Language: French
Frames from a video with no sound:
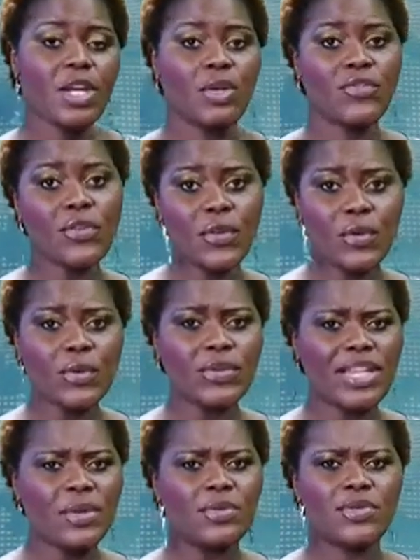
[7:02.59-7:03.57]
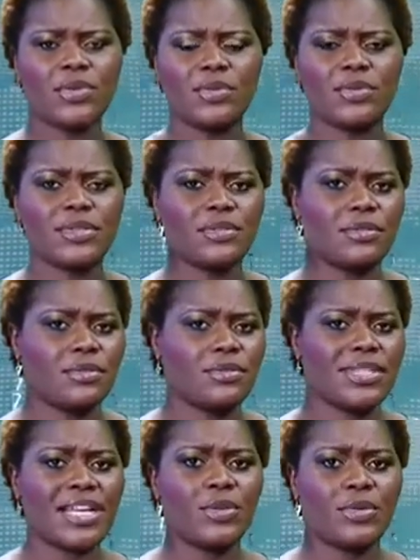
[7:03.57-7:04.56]
Le Fleuve Congo Hotel nous,
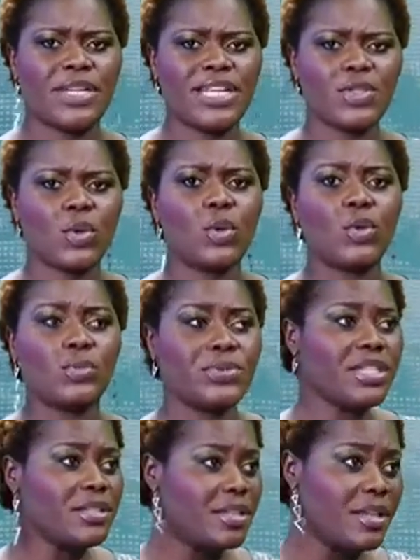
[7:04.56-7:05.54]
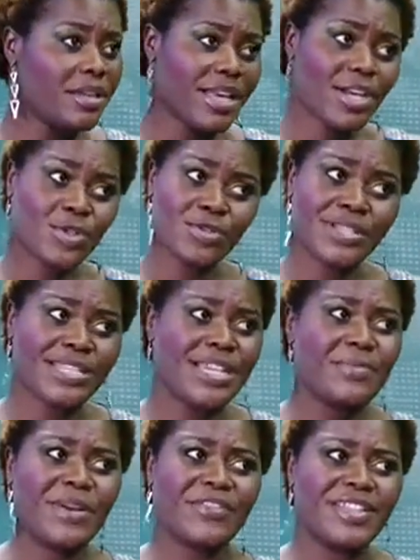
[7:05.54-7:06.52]
nous, a donné son lobby, quelque chose qui
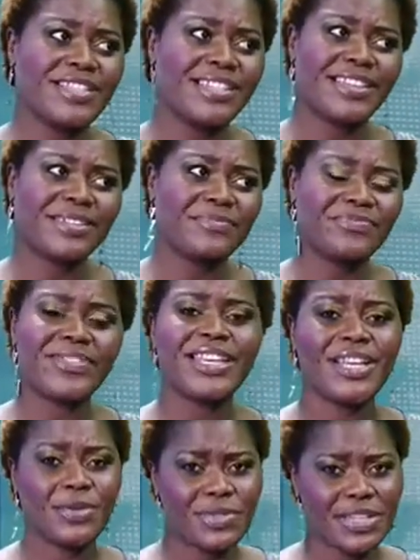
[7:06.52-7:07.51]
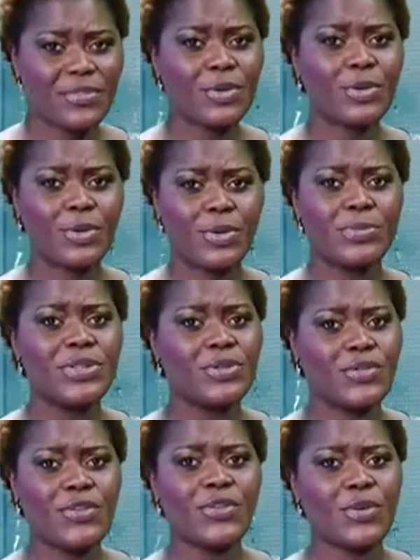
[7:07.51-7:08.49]
n'est pas facile. Hein. Nous mhm. avons le lobby
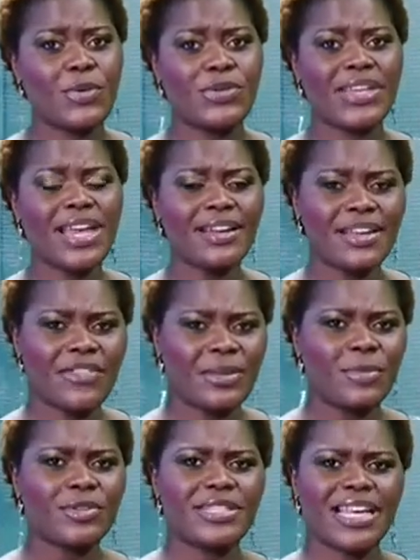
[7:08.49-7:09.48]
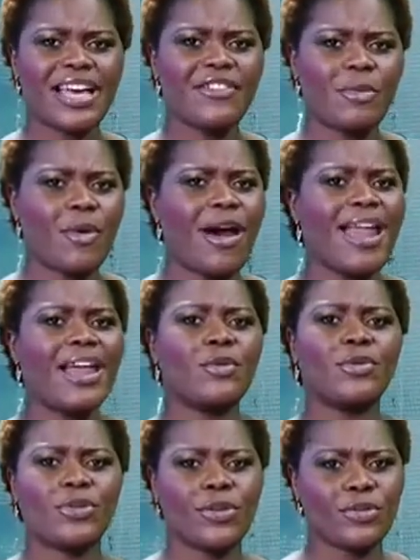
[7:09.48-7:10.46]
du Fleuve Congo Hotel, l'événement sera vraiment à la
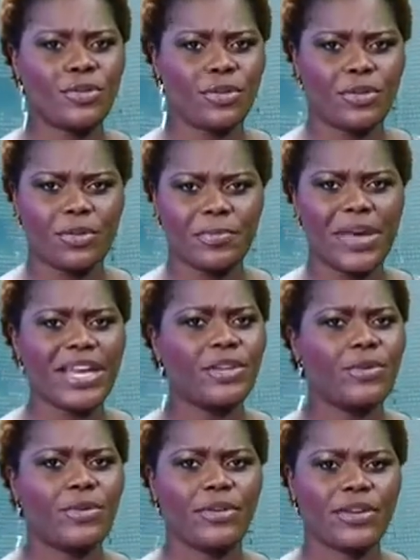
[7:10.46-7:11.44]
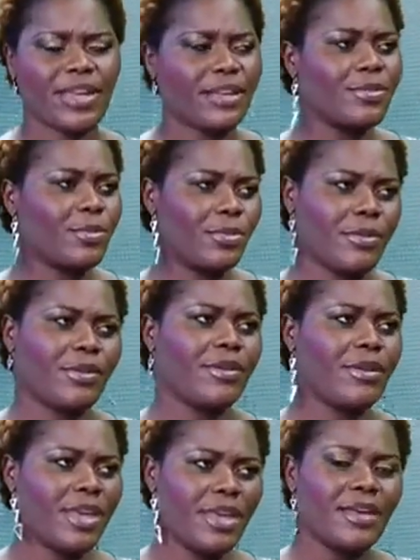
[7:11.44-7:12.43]
hauteur de Paris-New York. donc,
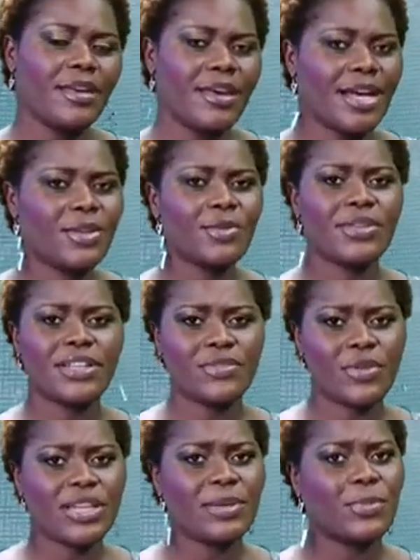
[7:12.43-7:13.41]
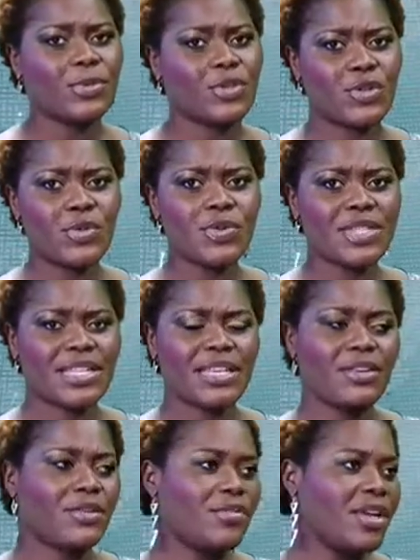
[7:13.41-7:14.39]
euh, attendez-vous à des bonnes choses.
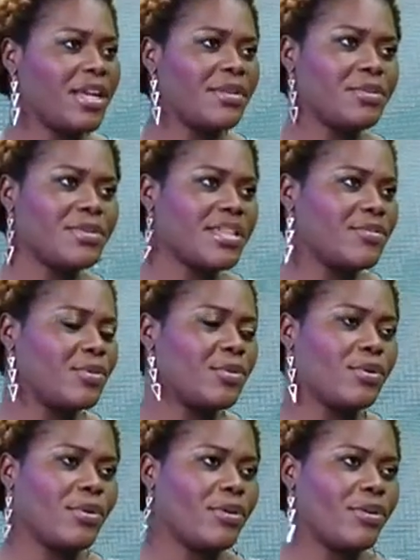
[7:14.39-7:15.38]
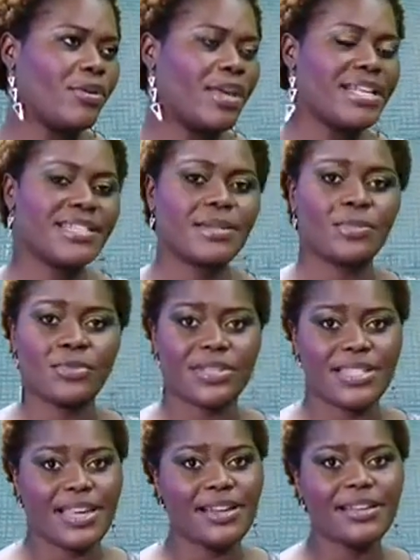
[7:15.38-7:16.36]
Et euh, voilà, nous avons euh, SN
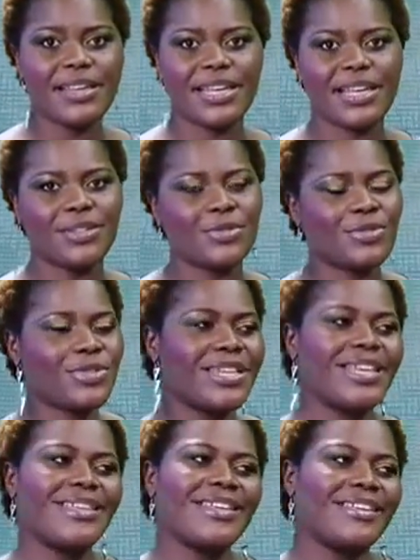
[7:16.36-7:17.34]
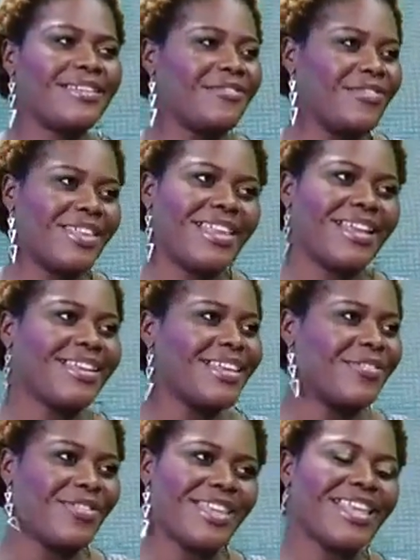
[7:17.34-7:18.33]
Bruxelles qui, a qui était fidèle,
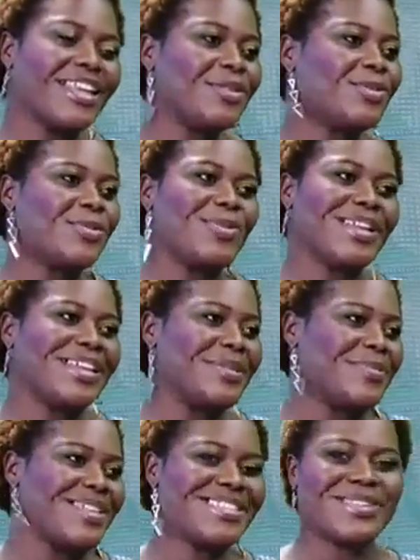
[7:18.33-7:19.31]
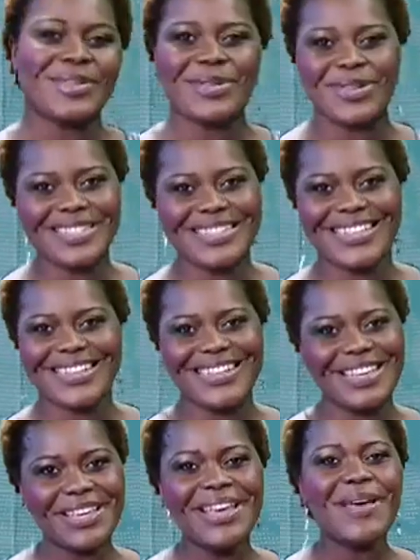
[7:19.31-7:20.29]
qui est fidèle à nous depuis l'année passée, encore cette année.
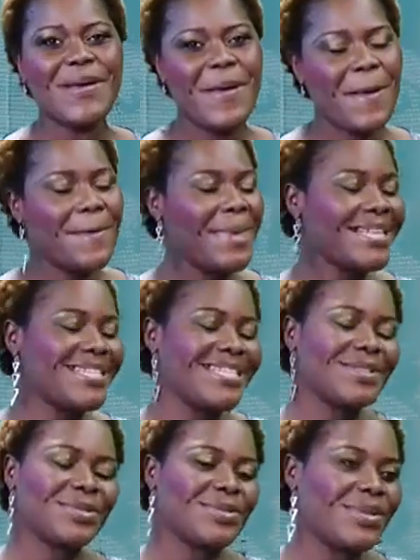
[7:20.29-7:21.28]
Merci beaucoup, Marie-France.